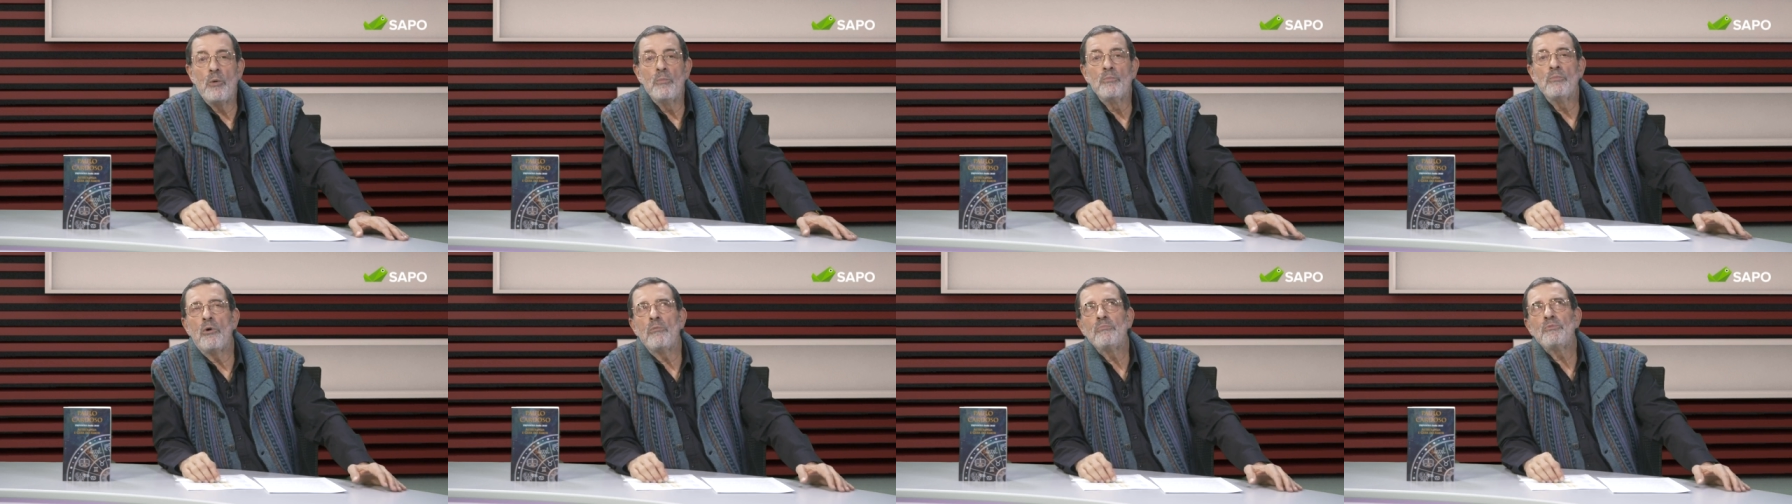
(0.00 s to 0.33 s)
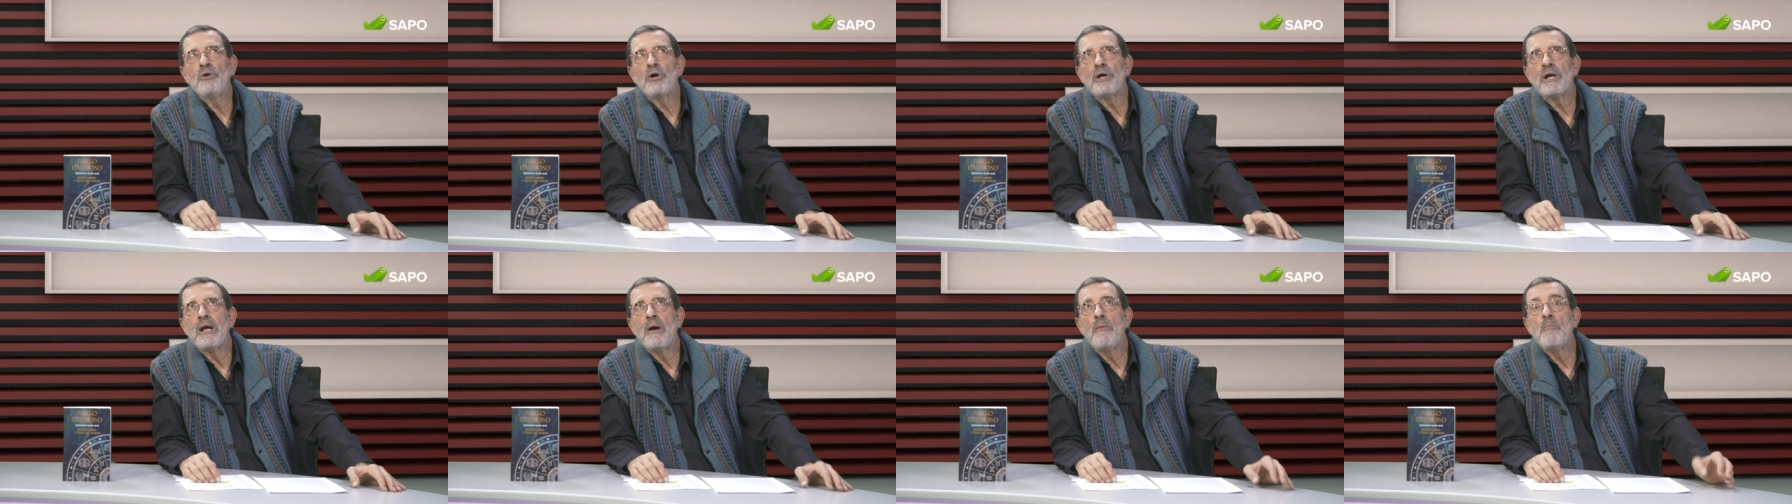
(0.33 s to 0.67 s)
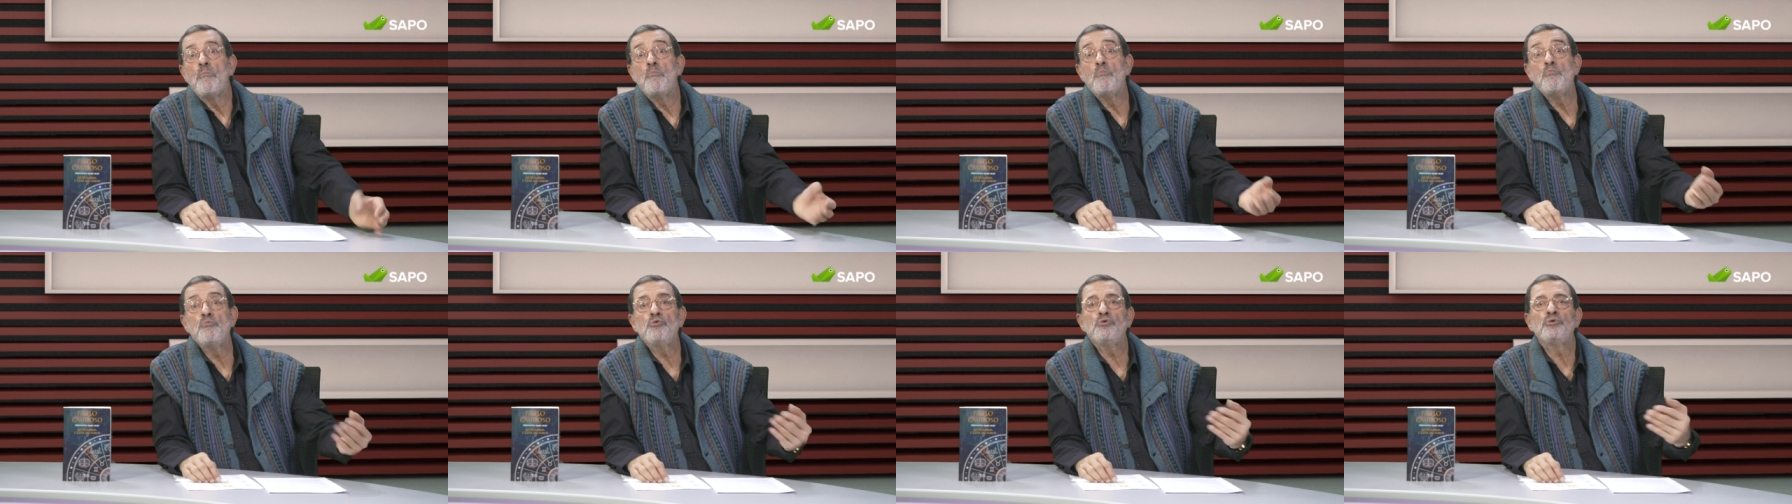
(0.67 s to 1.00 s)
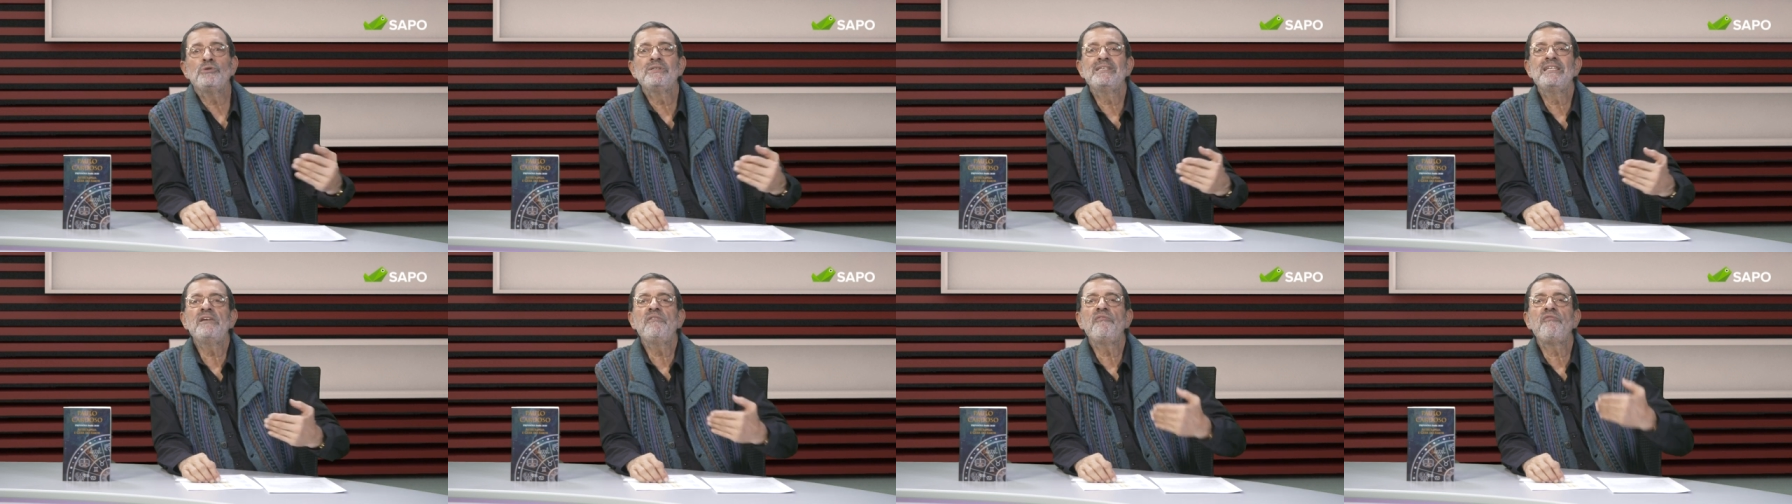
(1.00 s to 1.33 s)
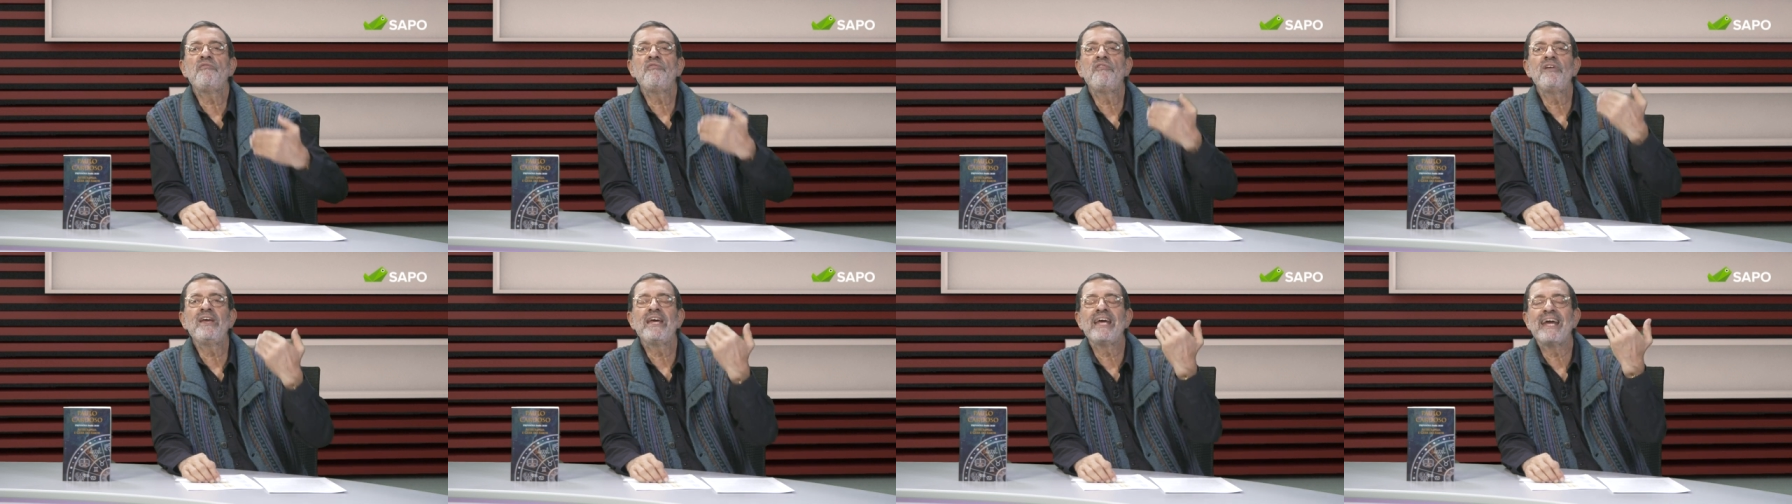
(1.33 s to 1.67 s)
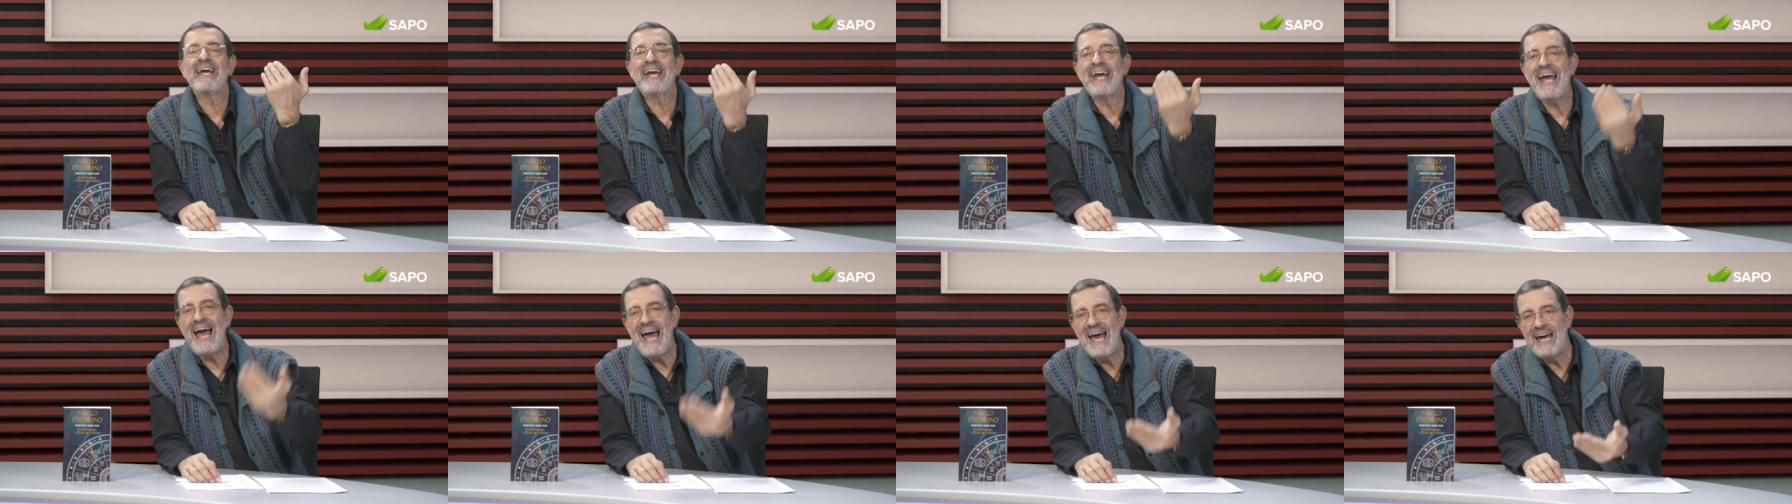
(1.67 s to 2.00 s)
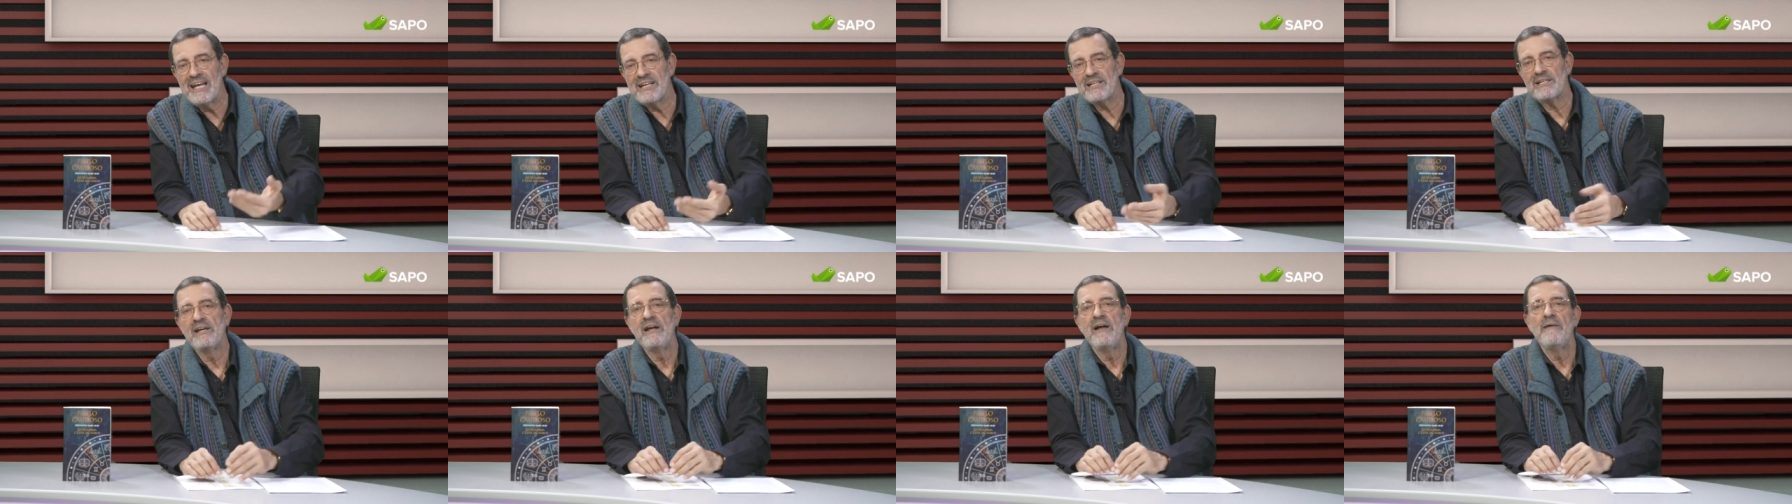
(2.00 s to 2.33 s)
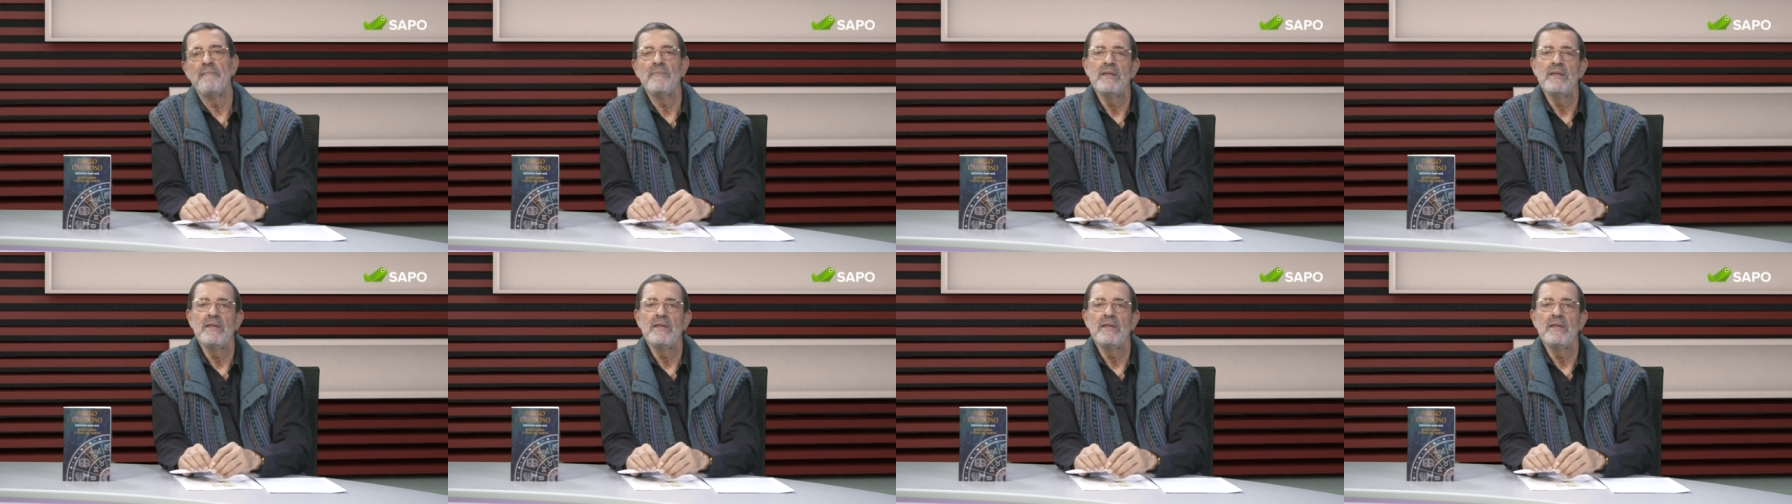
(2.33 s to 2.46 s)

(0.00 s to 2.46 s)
ou, ou melhor, modificar